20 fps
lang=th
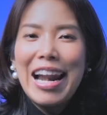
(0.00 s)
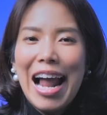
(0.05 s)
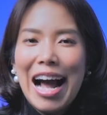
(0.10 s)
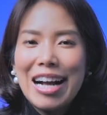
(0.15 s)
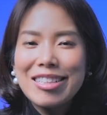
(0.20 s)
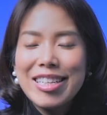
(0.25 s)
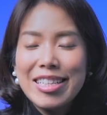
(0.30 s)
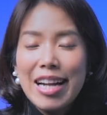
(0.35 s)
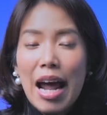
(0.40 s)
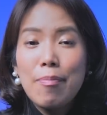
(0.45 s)
หลั
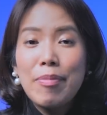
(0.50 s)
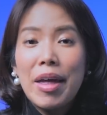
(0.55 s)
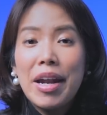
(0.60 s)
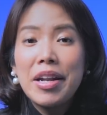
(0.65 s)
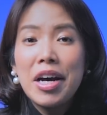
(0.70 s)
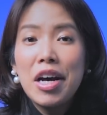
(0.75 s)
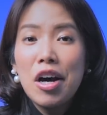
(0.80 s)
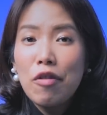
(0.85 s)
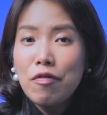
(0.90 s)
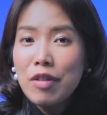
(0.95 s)
งจากทำ
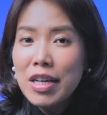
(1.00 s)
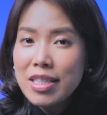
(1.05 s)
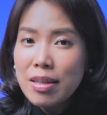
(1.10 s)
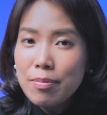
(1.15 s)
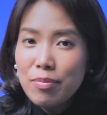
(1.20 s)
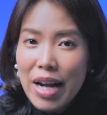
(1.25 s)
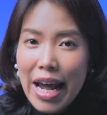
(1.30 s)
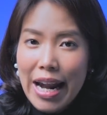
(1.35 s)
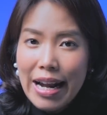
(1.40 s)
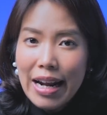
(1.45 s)
tender offer
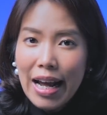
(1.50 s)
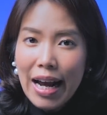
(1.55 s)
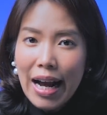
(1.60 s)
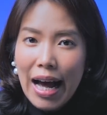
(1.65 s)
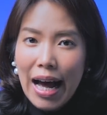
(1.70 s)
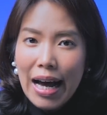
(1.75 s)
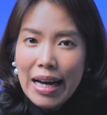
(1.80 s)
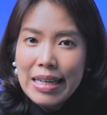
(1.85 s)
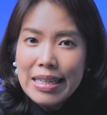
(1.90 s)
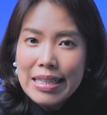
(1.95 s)
สำเร็จนะ
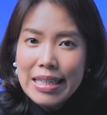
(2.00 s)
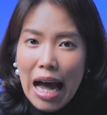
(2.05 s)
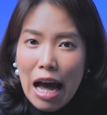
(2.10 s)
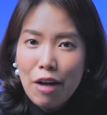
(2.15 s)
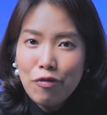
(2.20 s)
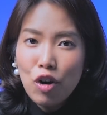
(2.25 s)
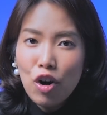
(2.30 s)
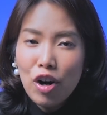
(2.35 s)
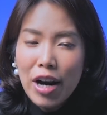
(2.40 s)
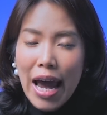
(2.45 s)
คะ
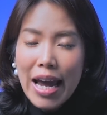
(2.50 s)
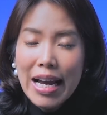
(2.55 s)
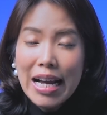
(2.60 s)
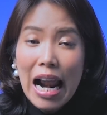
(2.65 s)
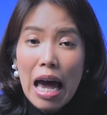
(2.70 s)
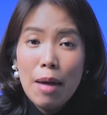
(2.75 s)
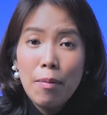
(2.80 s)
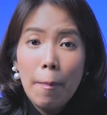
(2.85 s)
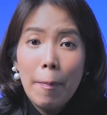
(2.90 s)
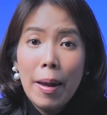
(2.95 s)
Gulfก็ได้
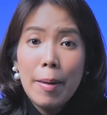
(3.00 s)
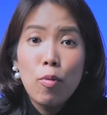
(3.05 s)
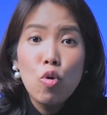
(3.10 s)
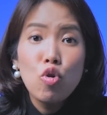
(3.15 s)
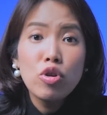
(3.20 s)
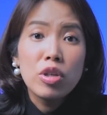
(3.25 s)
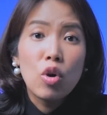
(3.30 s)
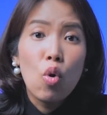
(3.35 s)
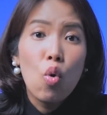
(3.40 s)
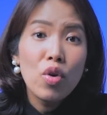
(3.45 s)
กลายมาเป็น
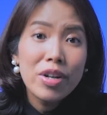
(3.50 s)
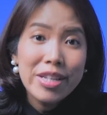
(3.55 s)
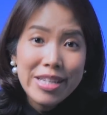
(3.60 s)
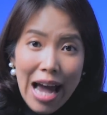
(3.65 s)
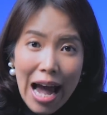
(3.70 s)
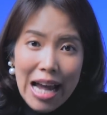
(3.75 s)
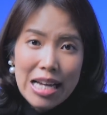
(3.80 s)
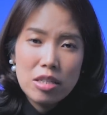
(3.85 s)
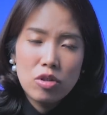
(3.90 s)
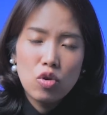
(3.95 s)
ผู้ถือหุ้น
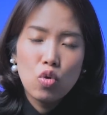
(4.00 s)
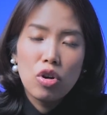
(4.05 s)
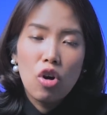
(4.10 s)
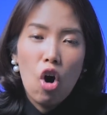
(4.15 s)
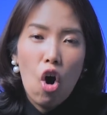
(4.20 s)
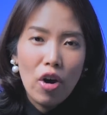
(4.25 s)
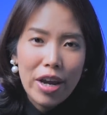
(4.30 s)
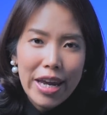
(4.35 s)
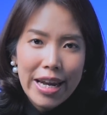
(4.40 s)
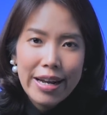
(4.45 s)
ใหญ่สุด
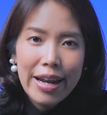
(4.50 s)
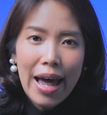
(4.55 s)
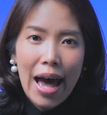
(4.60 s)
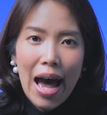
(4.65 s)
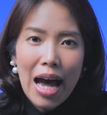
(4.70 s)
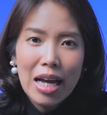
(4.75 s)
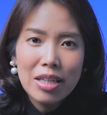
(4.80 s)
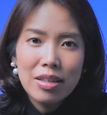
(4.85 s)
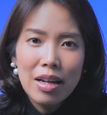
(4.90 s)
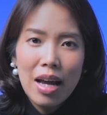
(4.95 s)
ของ
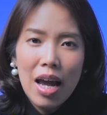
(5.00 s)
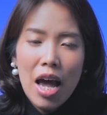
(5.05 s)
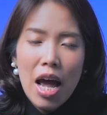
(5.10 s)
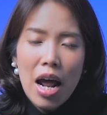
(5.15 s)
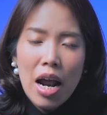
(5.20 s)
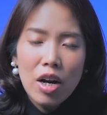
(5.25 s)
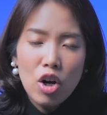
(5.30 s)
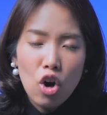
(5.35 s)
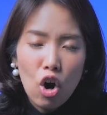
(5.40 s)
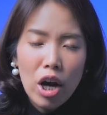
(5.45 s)
Intouch
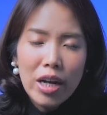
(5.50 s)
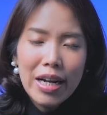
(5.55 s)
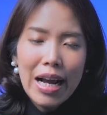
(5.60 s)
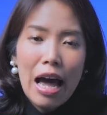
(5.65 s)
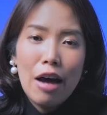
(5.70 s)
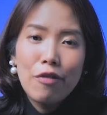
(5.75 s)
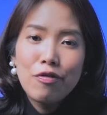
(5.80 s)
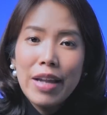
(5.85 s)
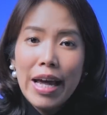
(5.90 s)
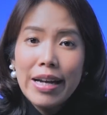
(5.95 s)
โดย
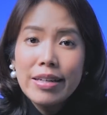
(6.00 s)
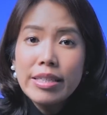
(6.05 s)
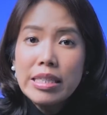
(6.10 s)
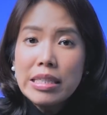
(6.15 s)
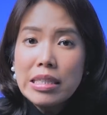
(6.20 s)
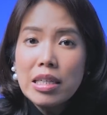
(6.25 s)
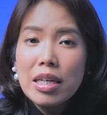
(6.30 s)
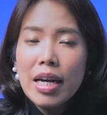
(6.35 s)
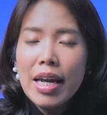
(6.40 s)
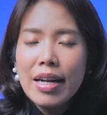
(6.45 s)
Gulfนั้น
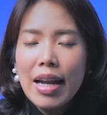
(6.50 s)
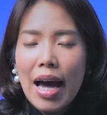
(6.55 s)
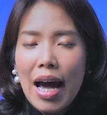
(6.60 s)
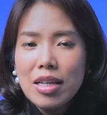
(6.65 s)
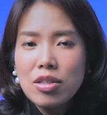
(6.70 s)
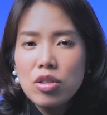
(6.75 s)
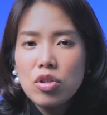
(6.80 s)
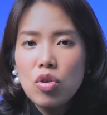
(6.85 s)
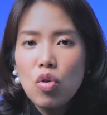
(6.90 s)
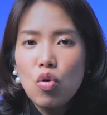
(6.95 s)
ถือ
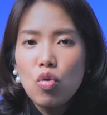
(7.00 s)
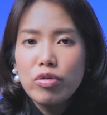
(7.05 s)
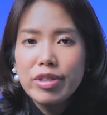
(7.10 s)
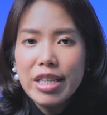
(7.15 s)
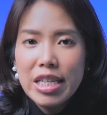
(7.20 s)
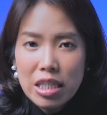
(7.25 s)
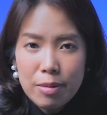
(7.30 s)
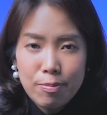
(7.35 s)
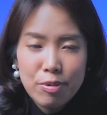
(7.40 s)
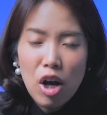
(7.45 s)
Intouch อ
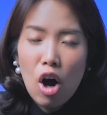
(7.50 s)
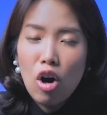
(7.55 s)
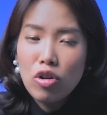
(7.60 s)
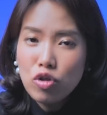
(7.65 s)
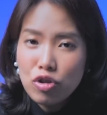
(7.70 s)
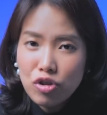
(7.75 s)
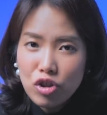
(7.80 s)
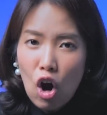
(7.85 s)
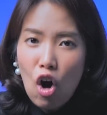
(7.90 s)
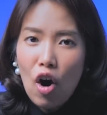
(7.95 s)
ยู่
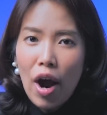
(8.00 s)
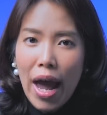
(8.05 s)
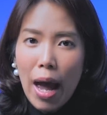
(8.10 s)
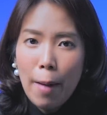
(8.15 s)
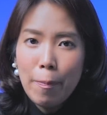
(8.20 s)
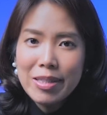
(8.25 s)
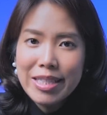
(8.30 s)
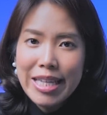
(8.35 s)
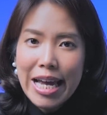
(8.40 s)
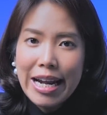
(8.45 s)

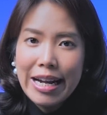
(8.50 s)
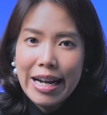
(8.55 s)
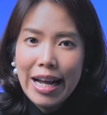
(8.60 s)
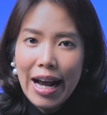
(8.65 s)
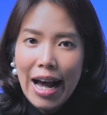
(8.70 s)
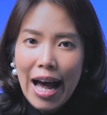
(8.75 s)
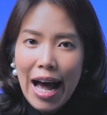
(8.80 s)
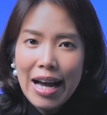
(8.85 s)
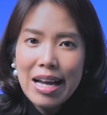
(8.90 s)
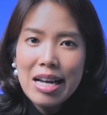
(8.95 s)
42.25%
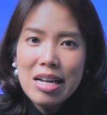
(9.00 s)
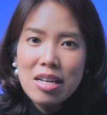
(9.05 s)
นะคะ